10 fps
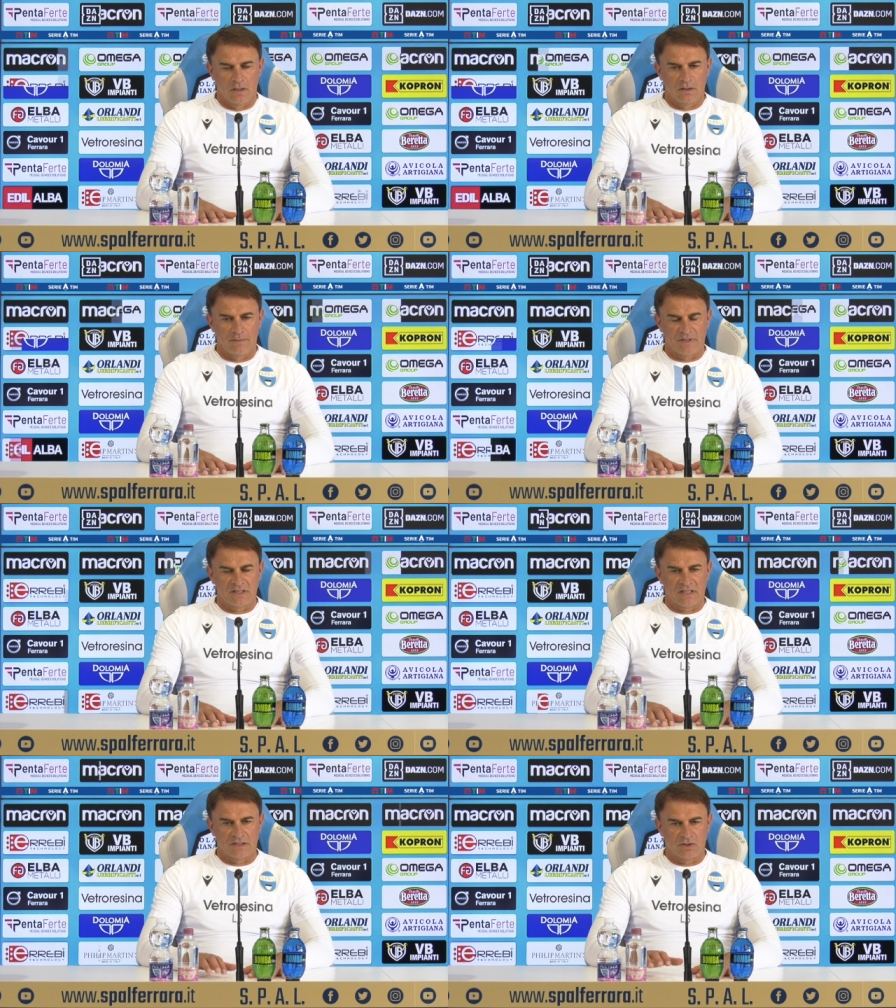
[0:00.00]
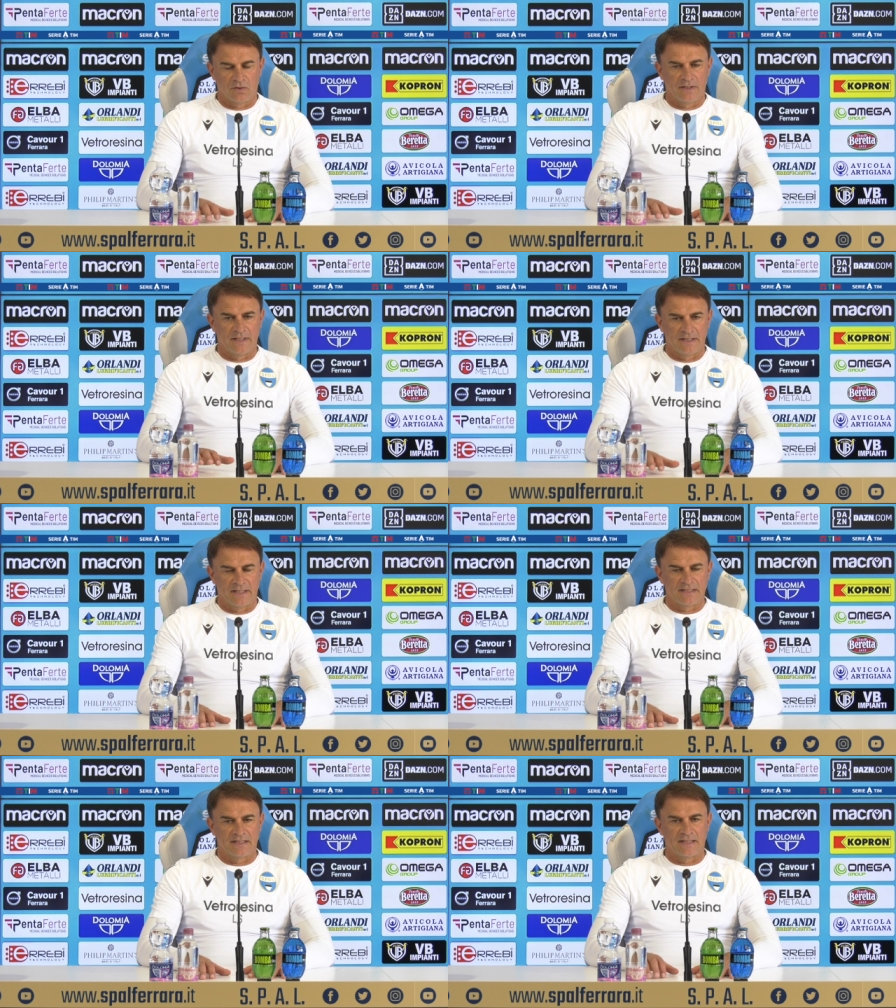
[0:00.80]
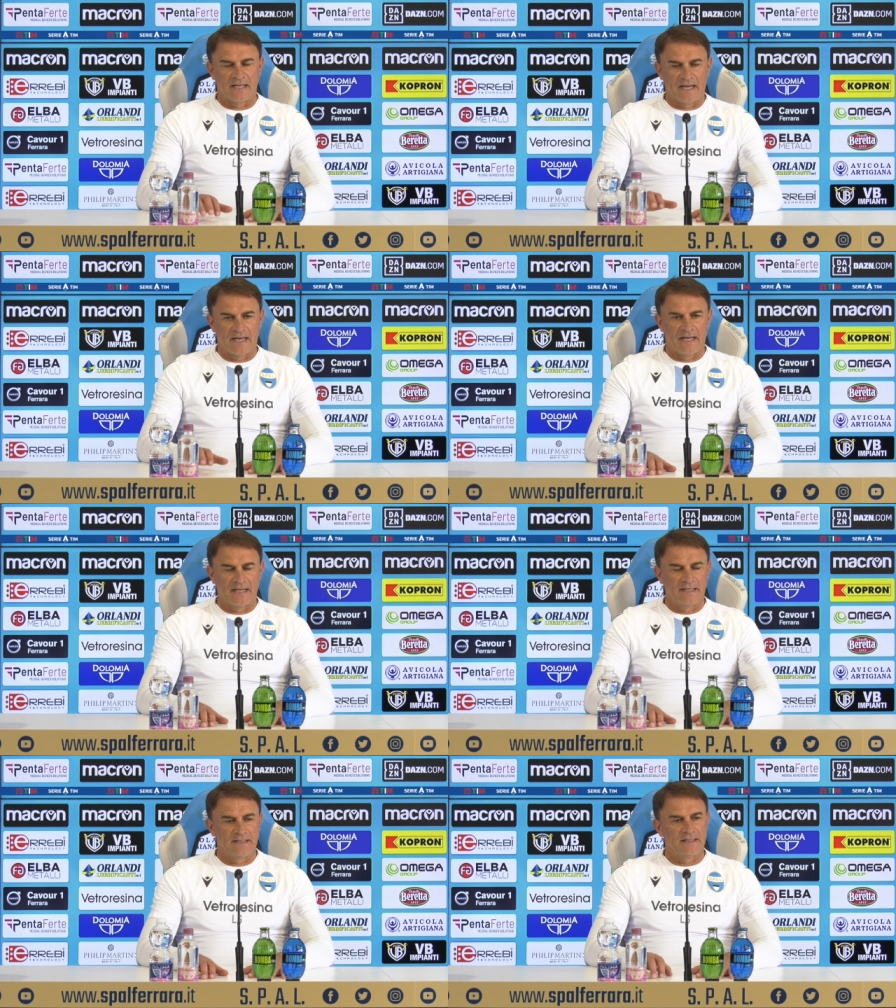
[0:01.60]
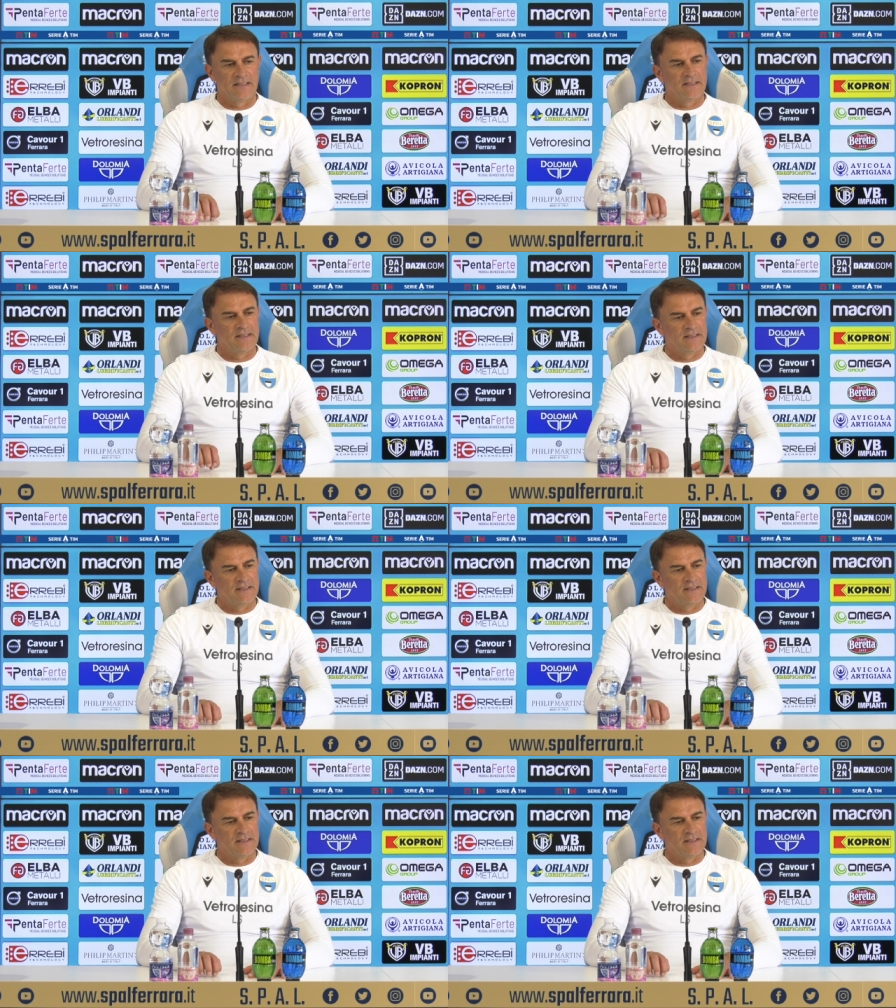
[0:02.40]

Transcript: di prestazione, di intensità e di,